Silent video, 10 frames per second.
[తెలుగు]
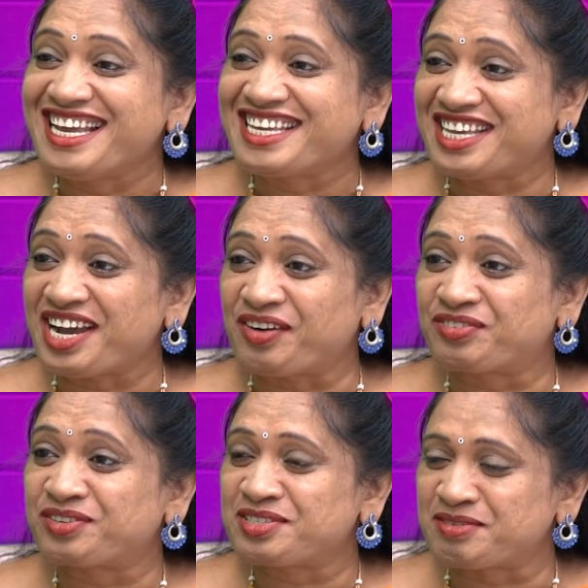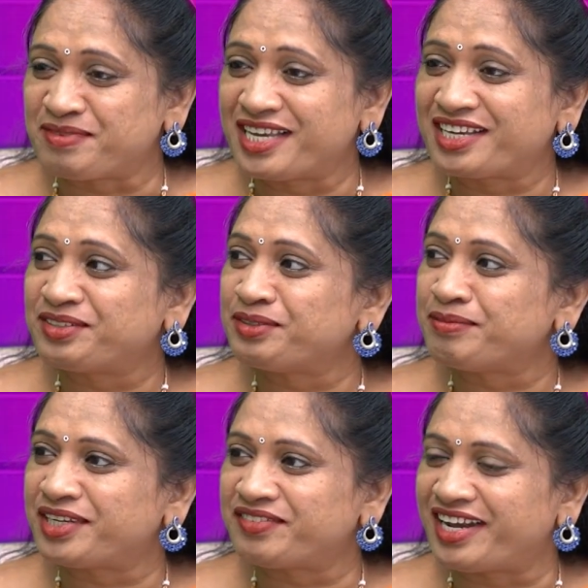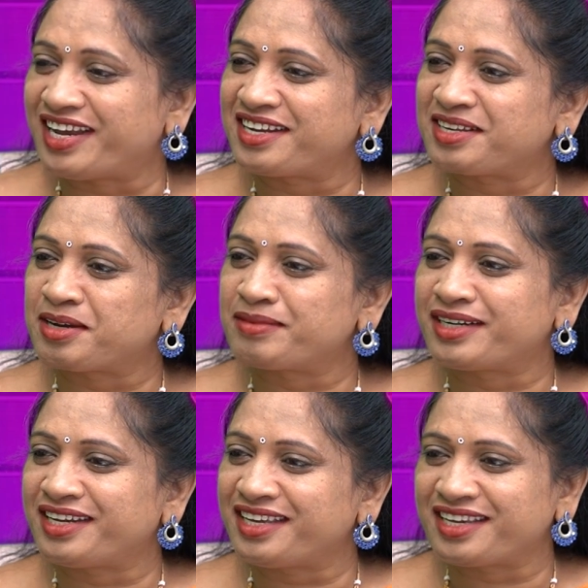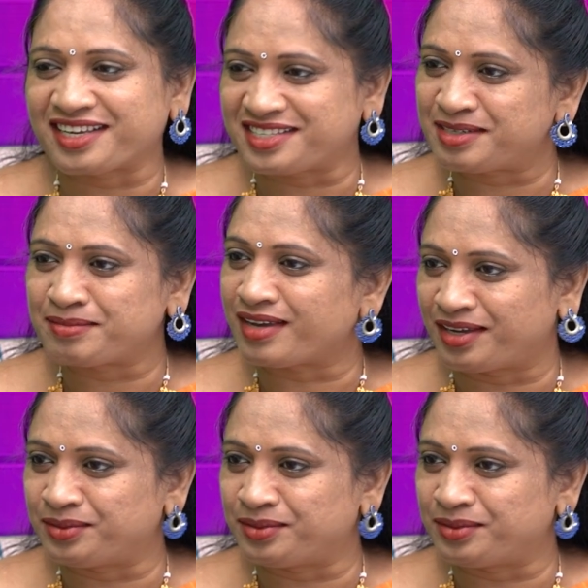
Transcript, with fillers: యా అఫ్ కోర్స్ మీకు మీరు వెళ్ళారు కాబట్టి కష్టం కాదు